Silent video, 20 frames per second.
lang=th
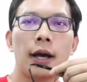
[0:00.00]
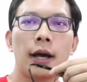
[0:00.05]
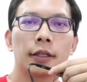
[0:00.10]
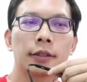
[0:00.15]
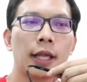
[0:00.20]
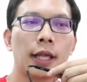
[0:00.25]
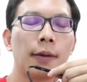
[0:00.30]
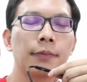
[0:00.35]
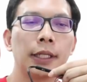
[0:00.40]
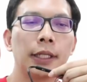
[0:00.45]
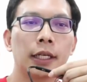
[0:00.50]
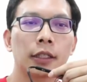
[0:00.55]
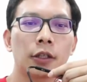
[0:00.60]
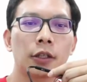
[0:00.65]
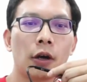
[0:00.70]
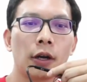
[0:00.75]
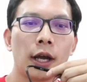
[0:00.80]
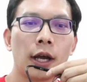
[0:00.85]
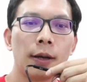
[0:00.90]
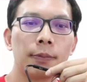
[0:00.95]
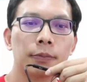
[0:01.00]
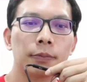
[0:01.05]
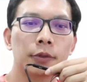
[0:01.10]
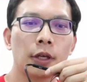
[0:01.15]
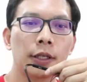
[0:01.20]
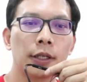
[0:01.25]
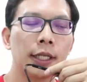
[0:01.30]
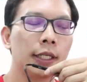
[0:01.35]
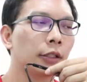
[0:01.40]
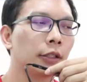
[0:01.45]
มาตามติดกันต่อนะครับ
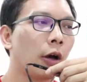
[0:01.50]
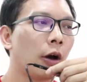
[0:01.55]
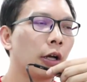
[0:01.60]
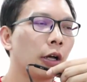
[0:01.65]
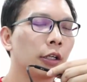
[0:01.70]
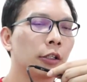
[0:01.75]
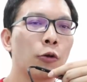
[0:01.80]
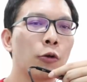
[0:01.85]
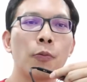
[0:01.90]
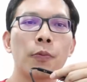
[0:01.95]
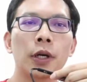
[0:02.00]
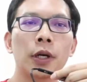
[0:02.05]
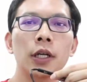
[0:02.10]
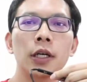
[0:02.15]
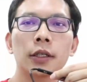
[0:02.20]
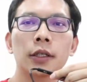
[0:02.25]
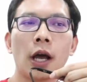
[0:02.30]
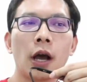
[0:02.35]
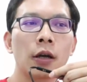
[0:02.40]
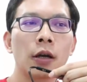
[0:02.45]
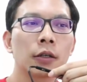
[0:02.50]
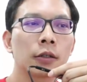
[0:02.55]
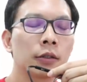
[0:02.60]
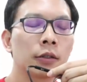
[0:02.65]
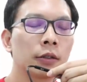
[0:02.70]
ตอนนี้ตอน20:30เนาะ